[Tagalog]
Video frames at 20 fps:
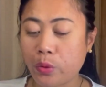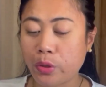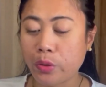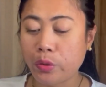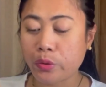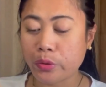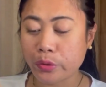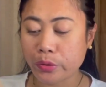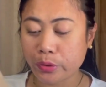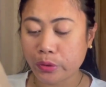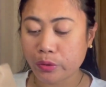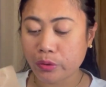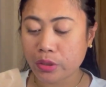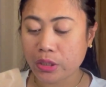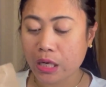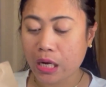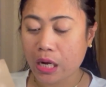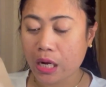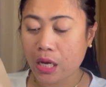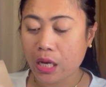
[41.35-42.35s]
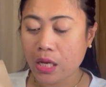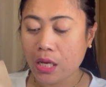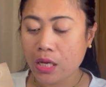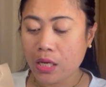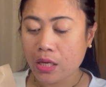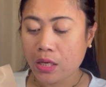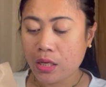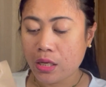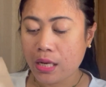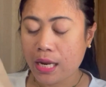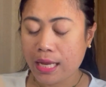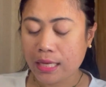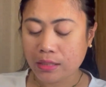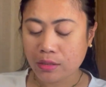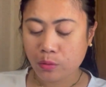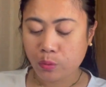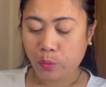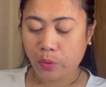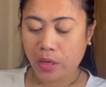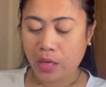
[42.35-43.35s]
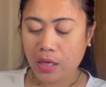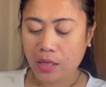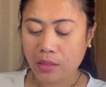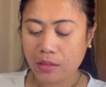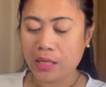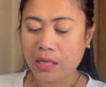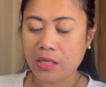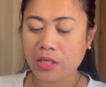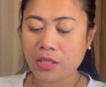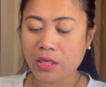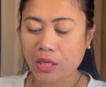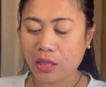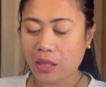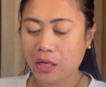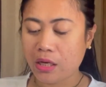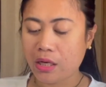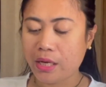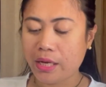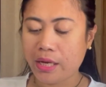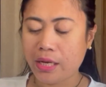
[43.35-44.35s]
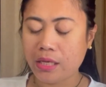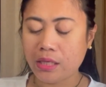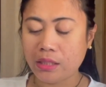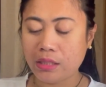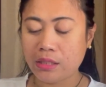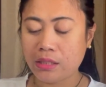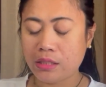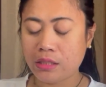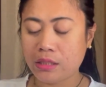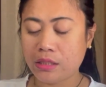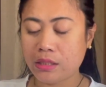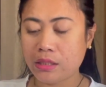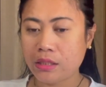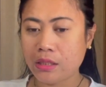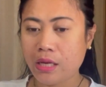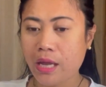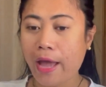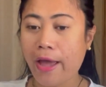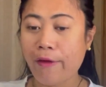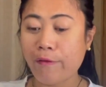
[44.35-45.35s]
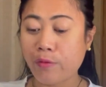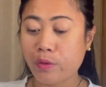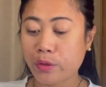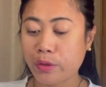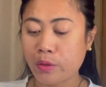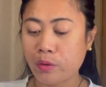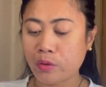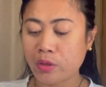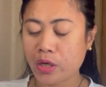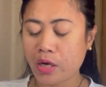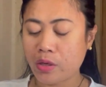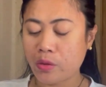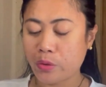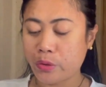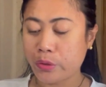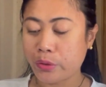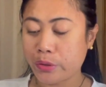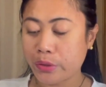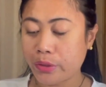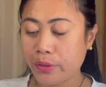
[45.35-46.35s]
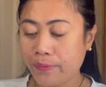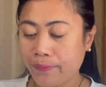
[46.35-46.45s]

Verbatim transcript: In-order ko siya last week, in siya 3 days after ko siya in-order.